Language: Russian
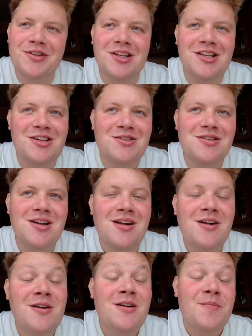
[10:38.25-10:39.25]
Надеюсь,
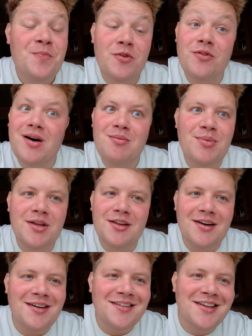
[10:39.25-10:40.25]
вам
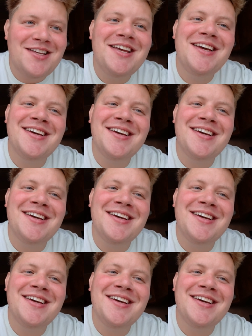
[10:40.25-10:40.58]
понравилось.